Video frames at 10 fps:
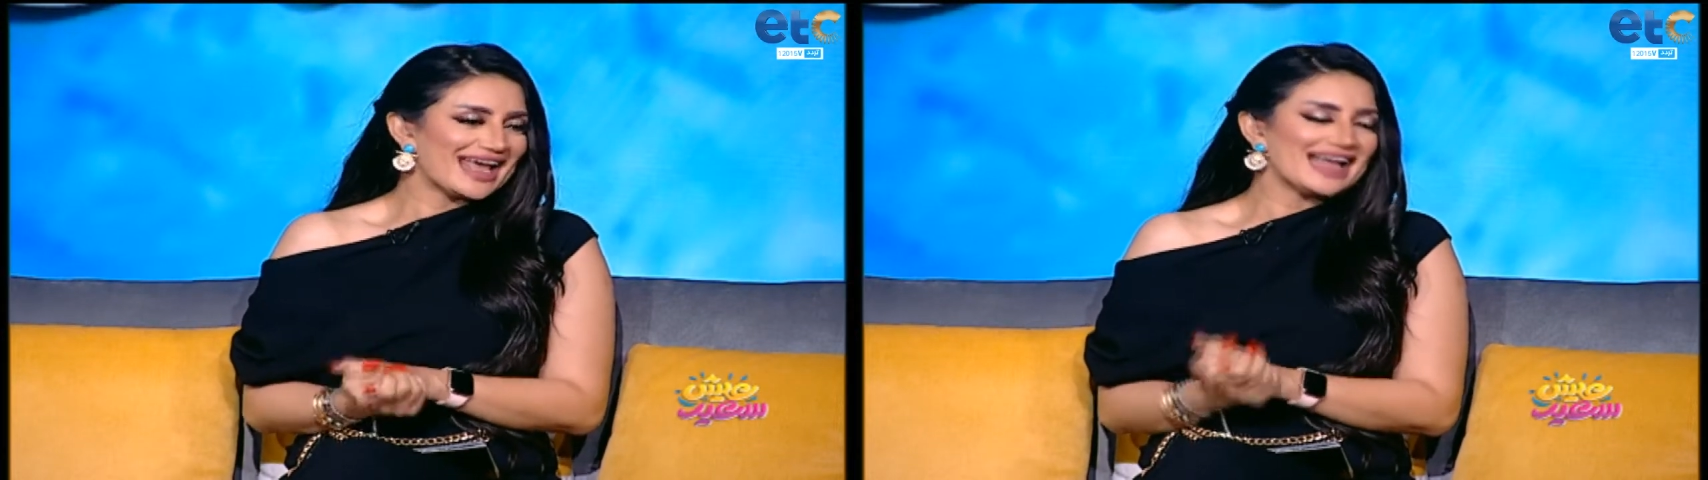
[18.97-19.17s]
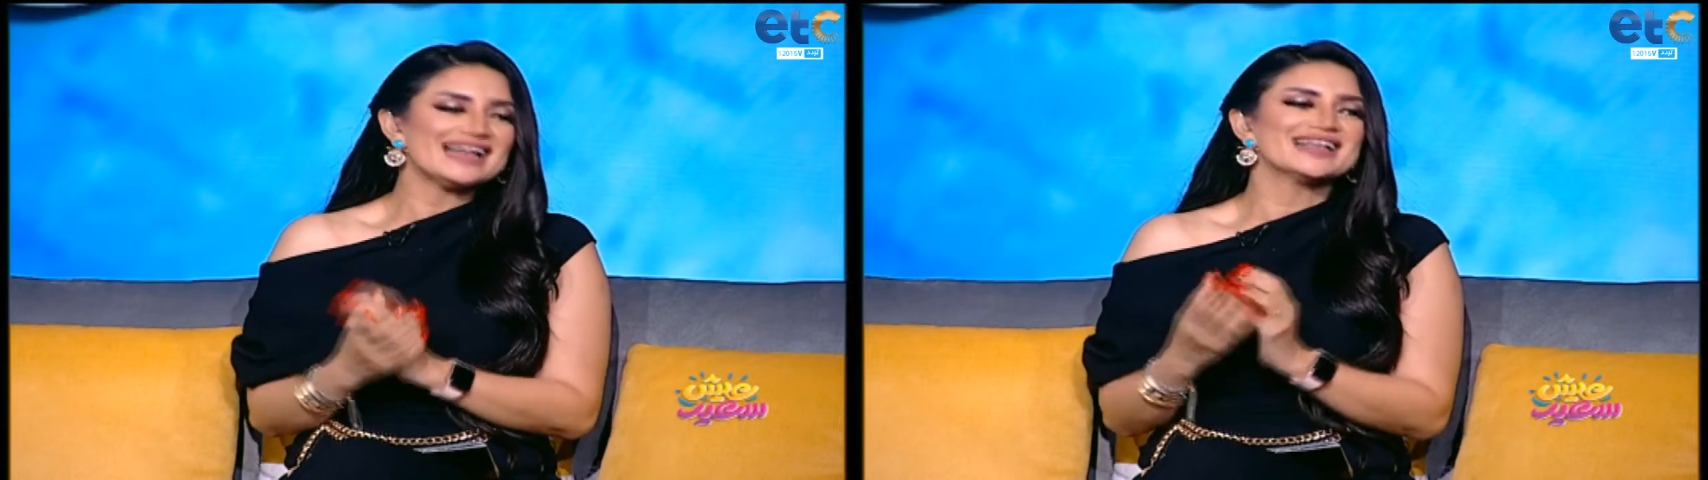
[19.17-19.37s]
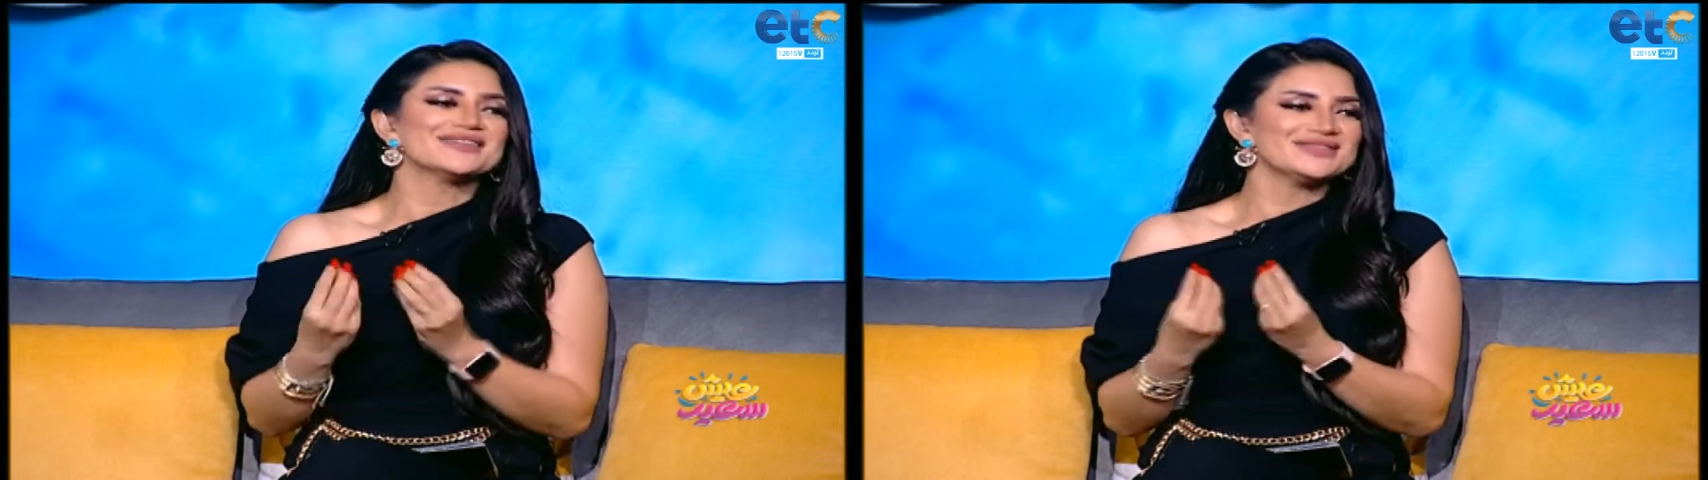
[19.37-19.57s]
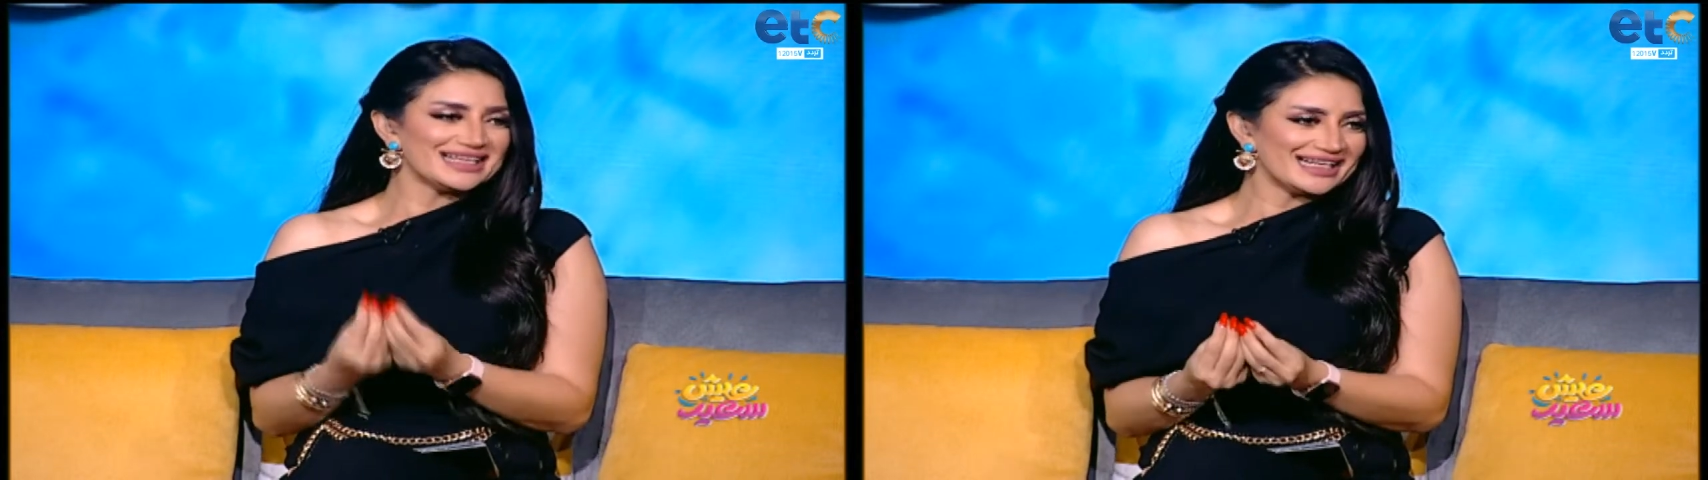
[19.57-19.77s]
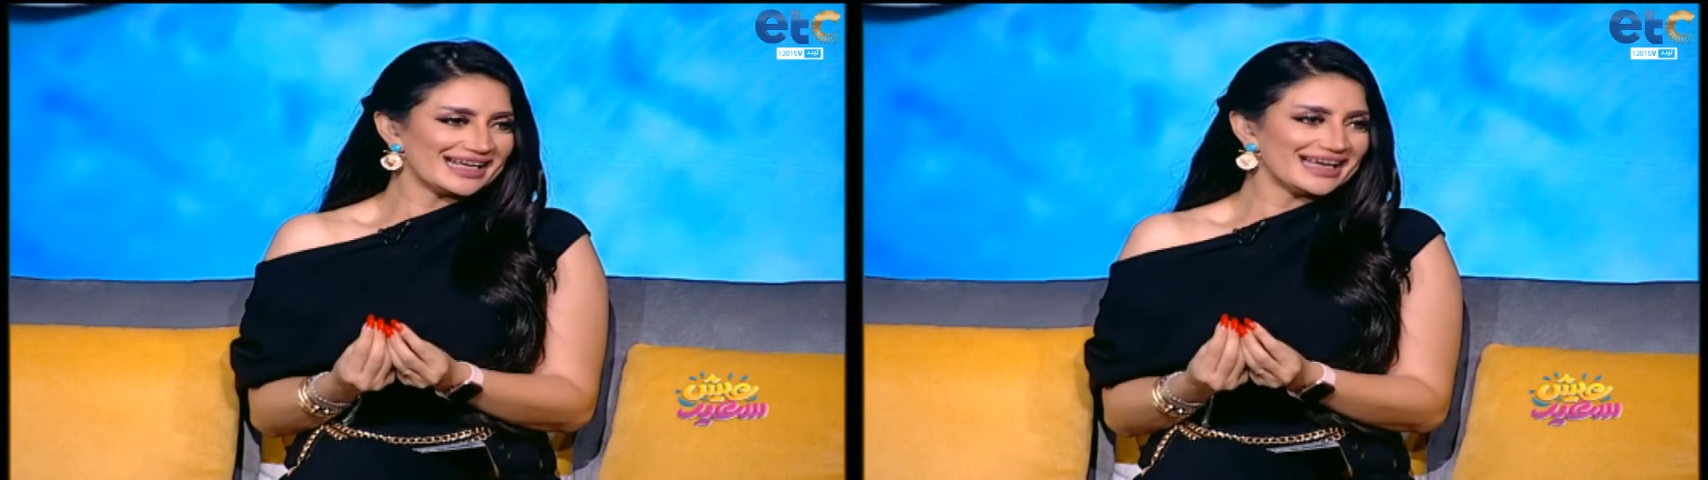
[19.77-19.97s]

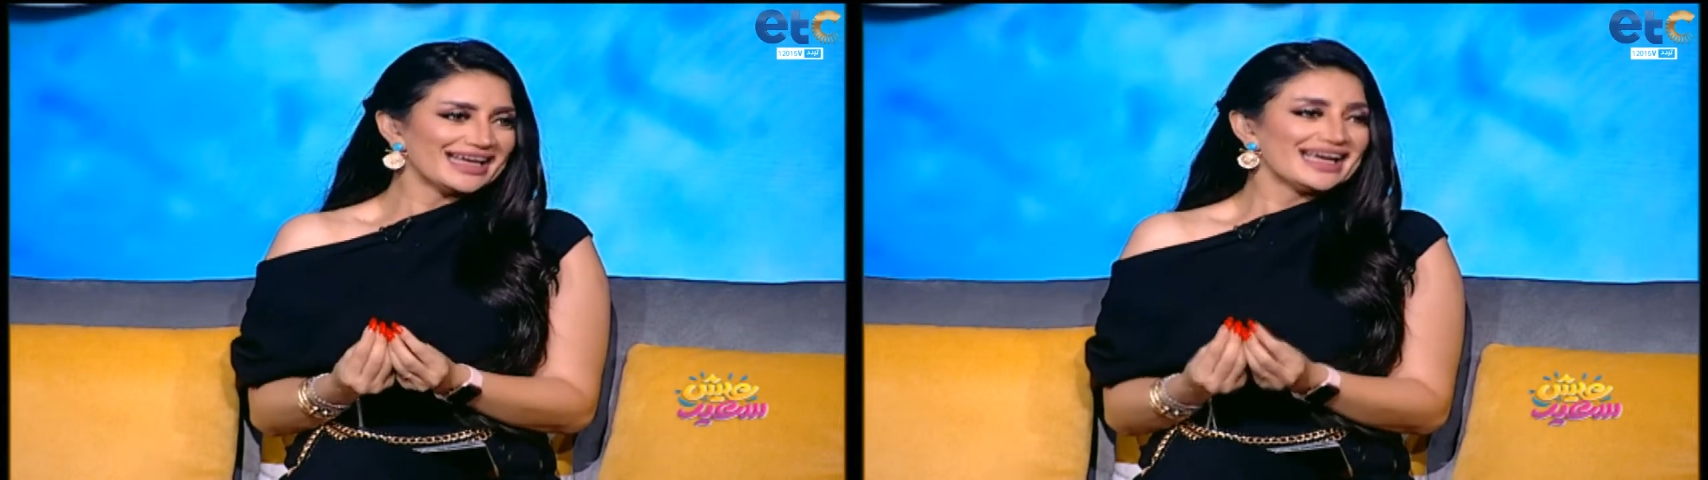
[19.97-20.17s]
الجميله